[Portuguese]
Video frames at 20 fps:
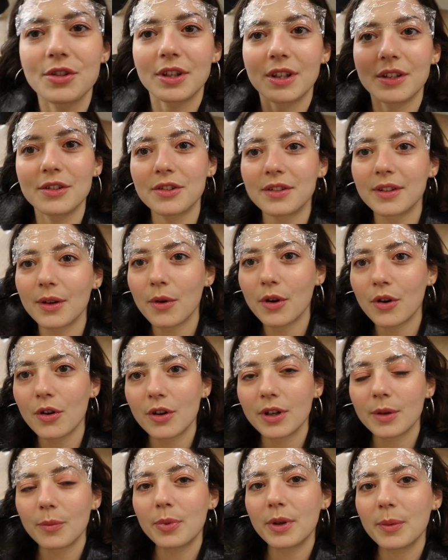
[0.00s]
gente, então
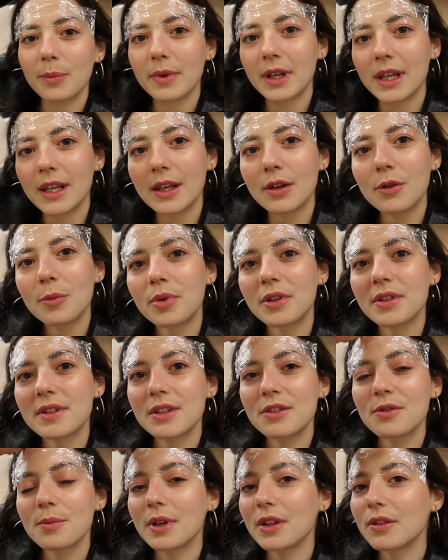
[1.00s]
agora o primeiro
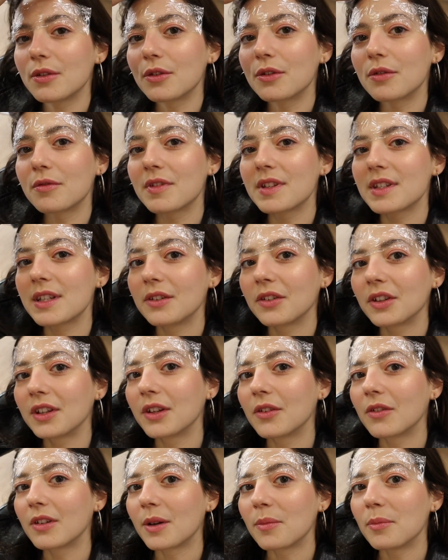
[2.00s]
procedimento que eu tô fazendo
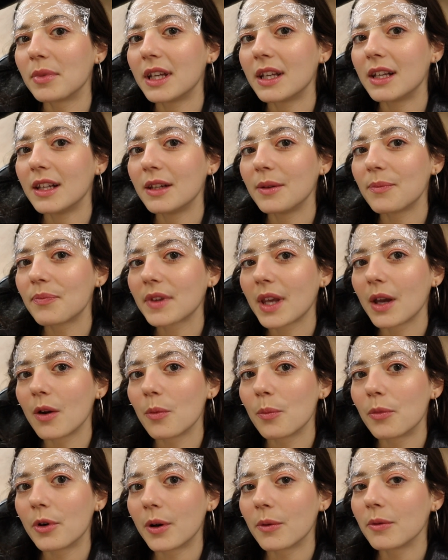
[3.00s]
aqui no Labelle
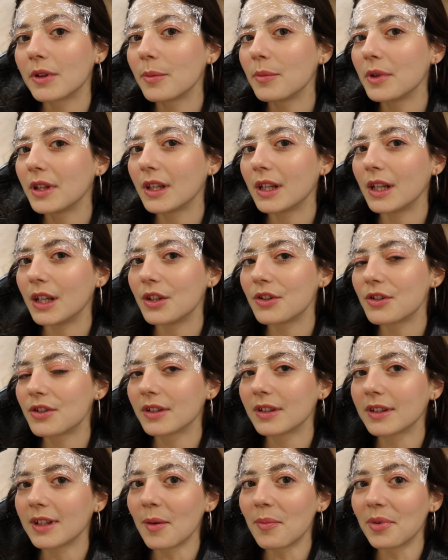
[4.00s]
é o Brown
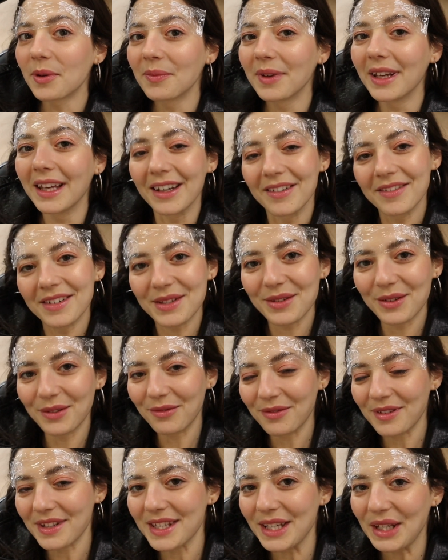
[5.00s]
Lamination. É a primeira vez que eu
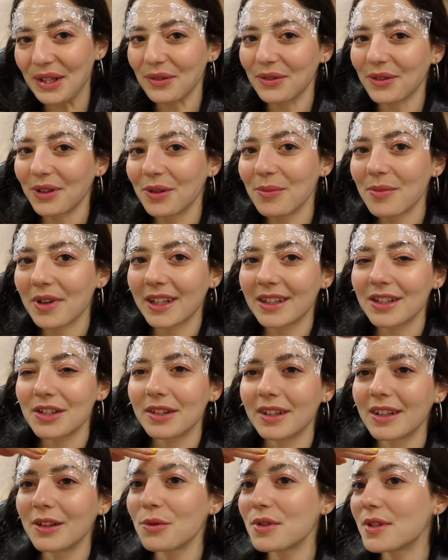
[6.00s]
tô fazendo, tô animada.
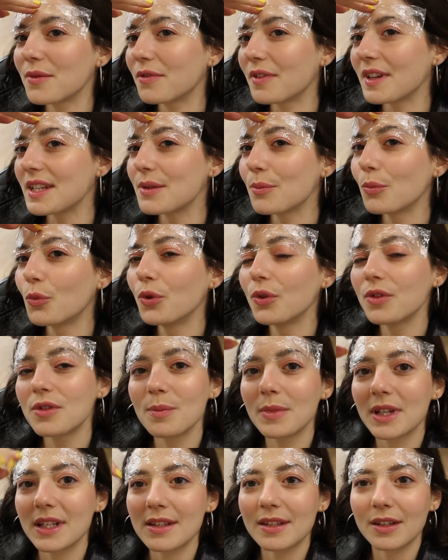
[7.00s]
Inclusive faz
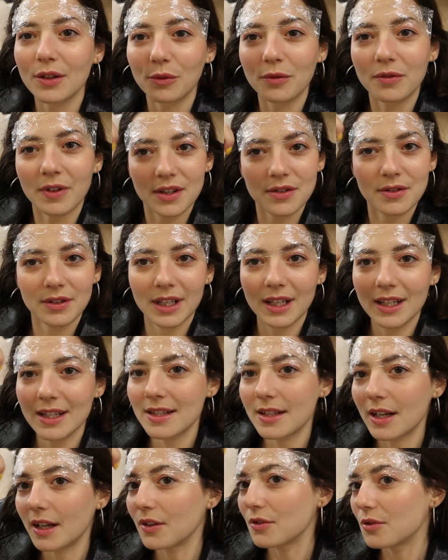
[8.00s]
muitos meses que eu não faço nem
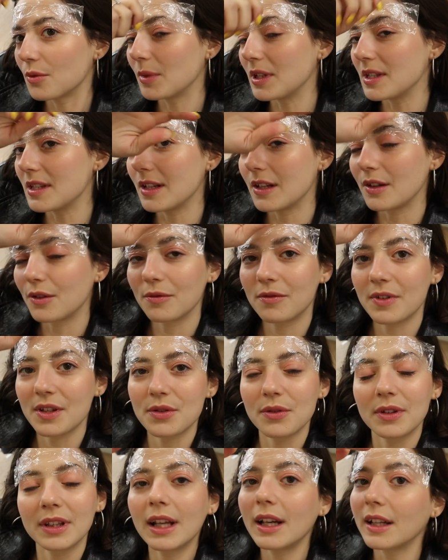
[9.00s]
design de sobrancelha, que eu não
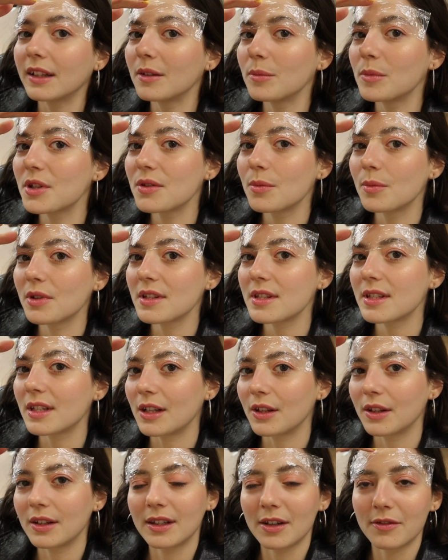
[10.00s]
faço nada na minha
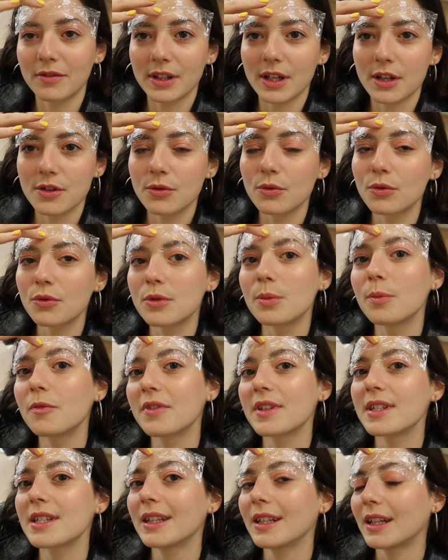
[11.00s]
sobrancelha. Na verdade, eu não costumo
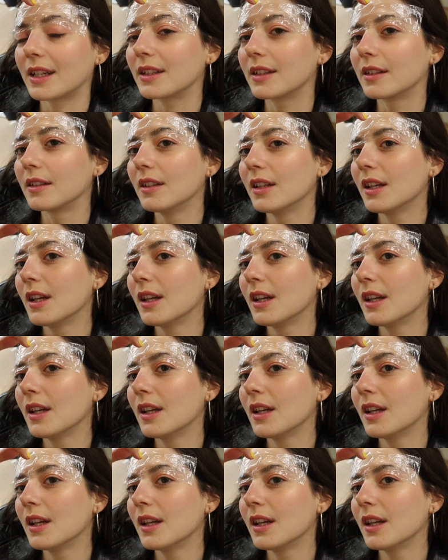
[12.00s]
fazer nada.